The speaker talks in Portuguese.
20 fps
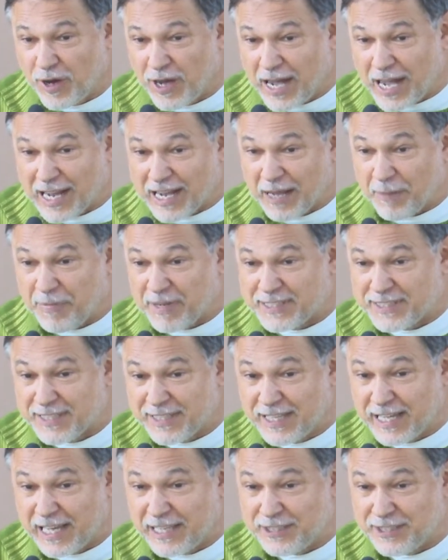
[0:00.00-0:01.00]
a
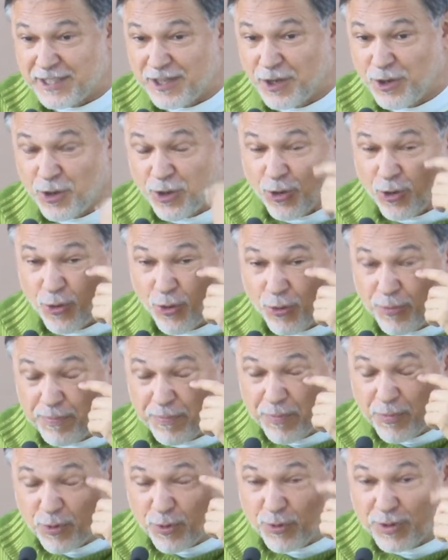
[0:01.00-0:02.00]
capacidade, o,
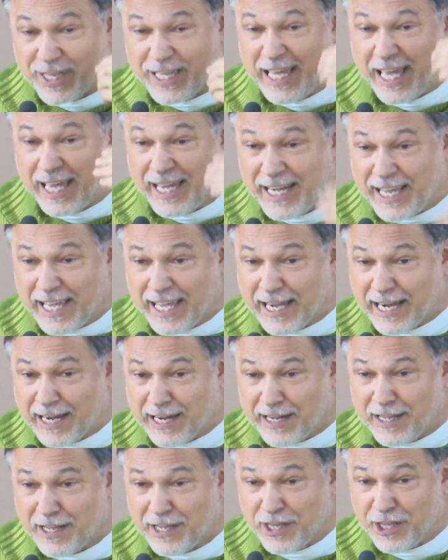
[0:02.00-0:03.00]
o
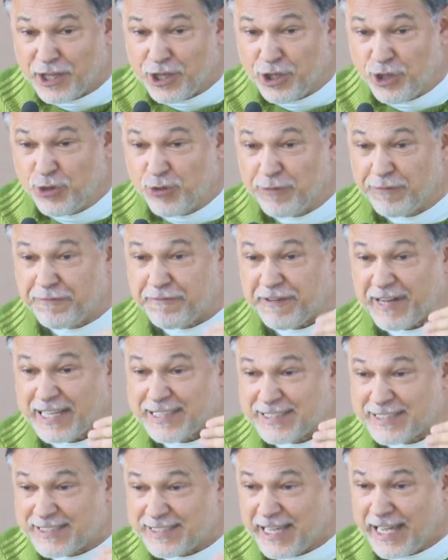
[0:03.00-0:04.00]
querer e o
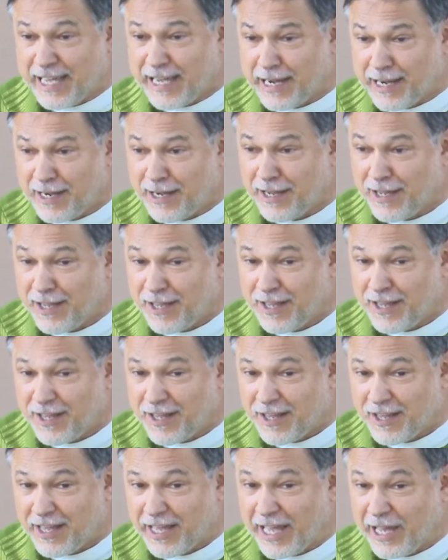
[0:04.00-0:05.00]
fazer
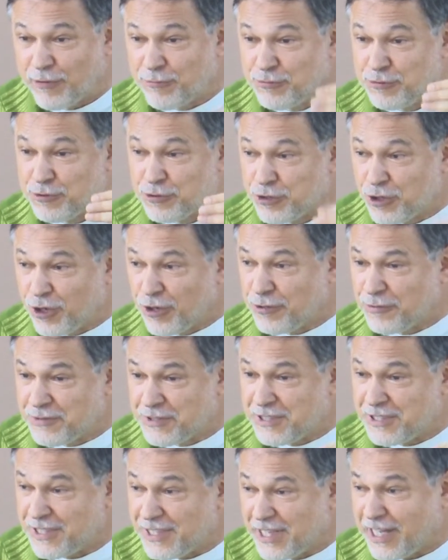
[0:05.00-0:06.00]
é um dom
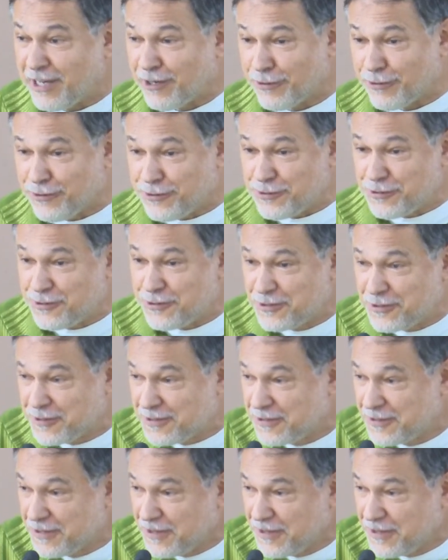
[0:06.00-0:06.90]
de Deus.